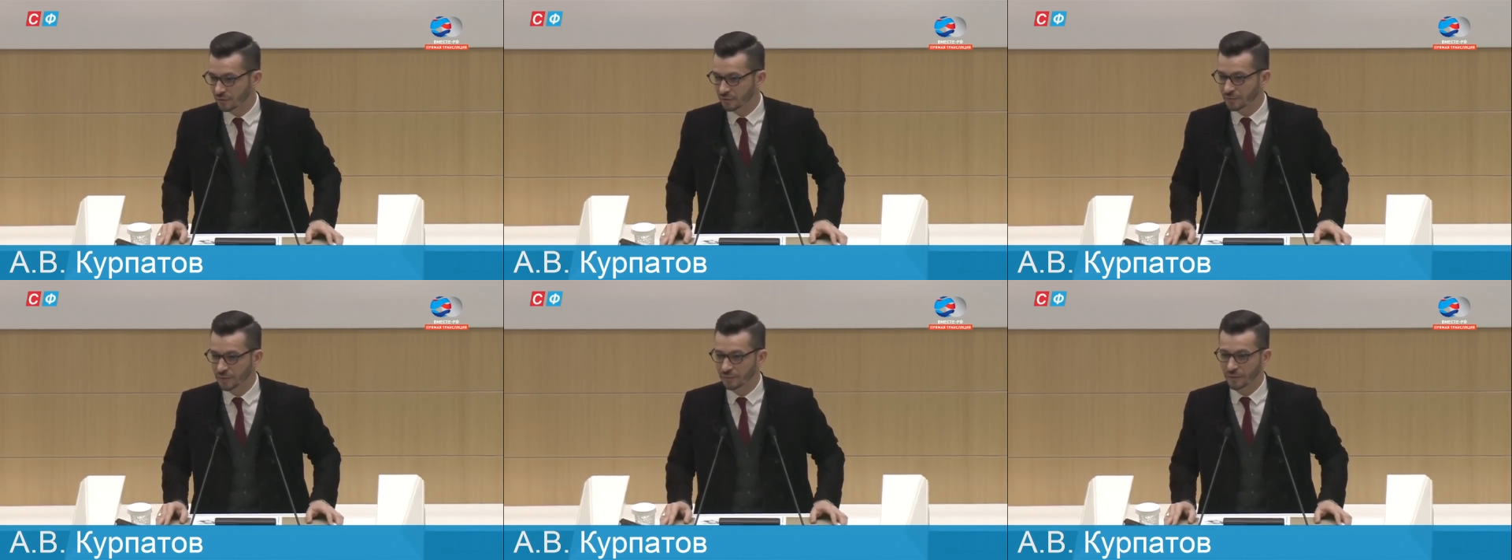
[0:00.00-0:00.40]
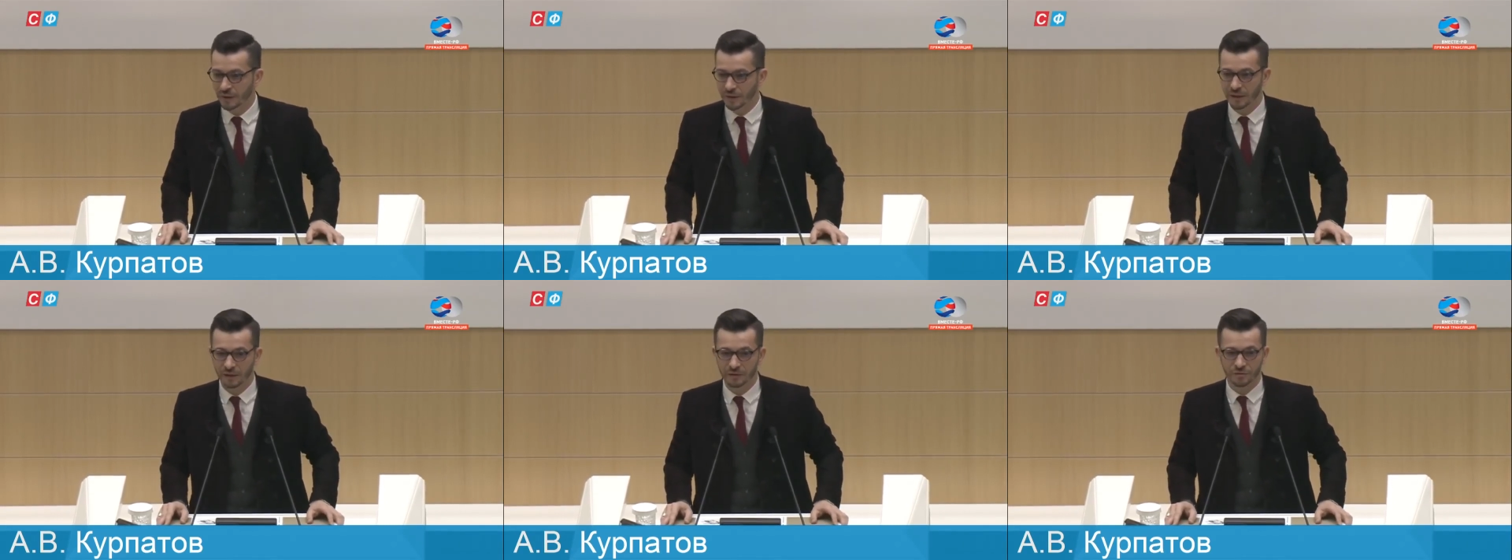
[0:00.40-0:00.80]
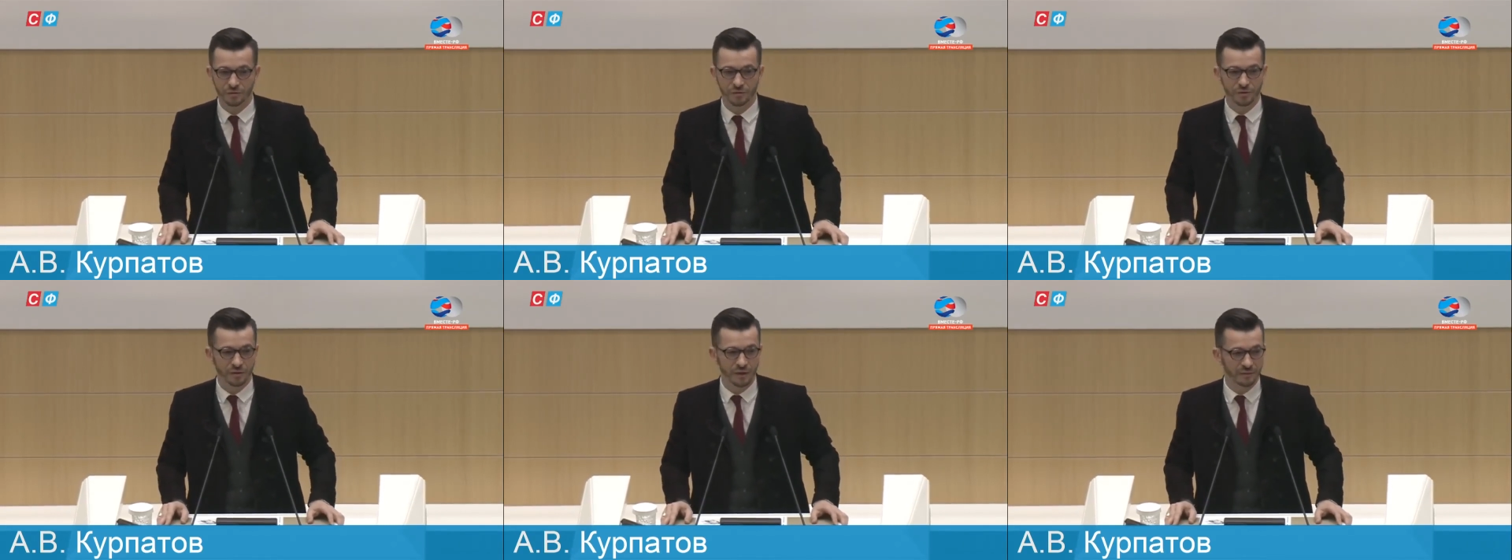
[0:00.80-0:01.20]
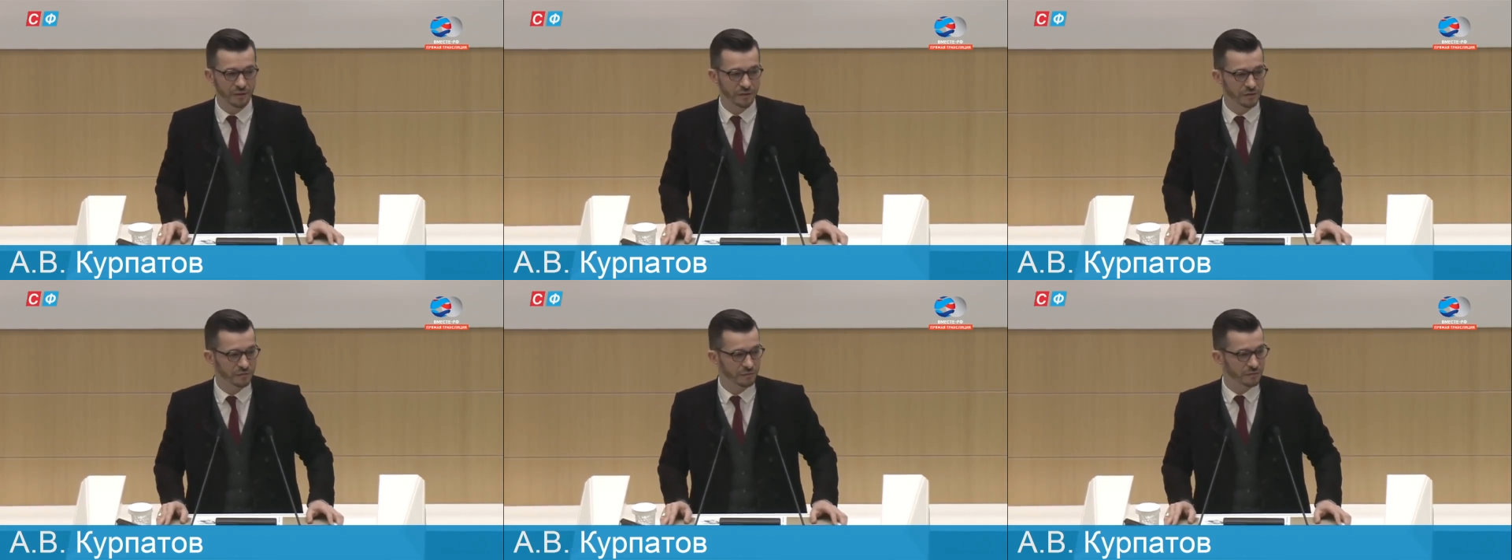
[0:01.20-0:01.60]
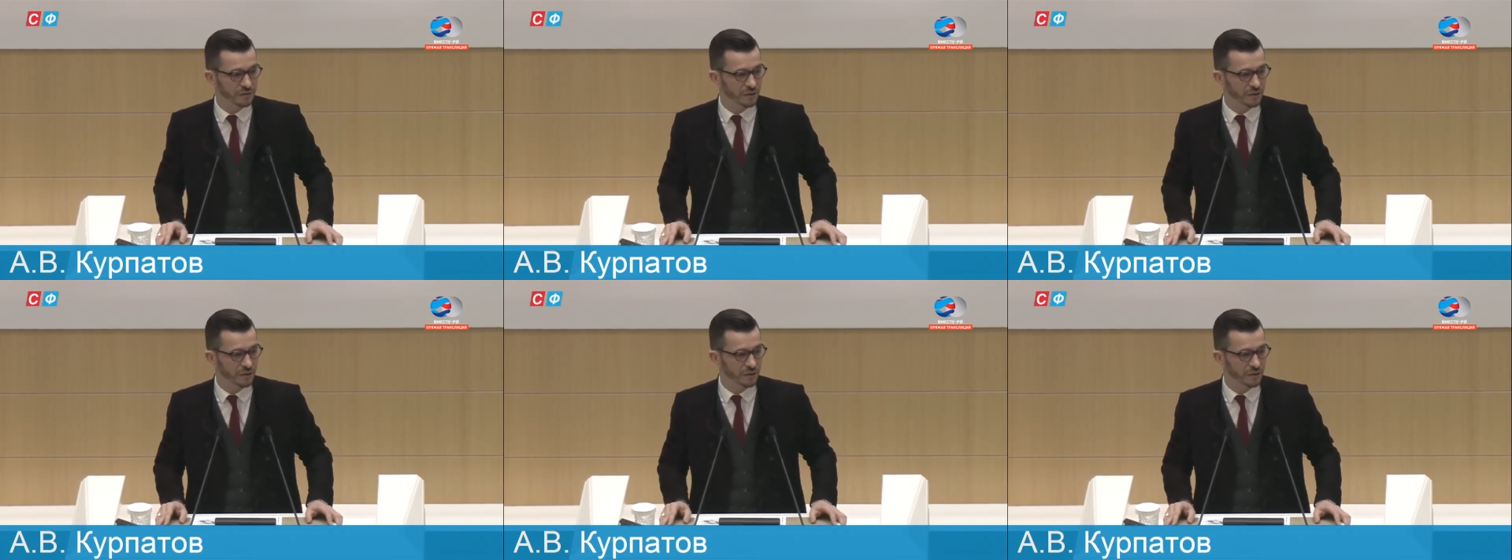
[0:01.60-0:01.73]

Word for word: Он предполагал, что человечество,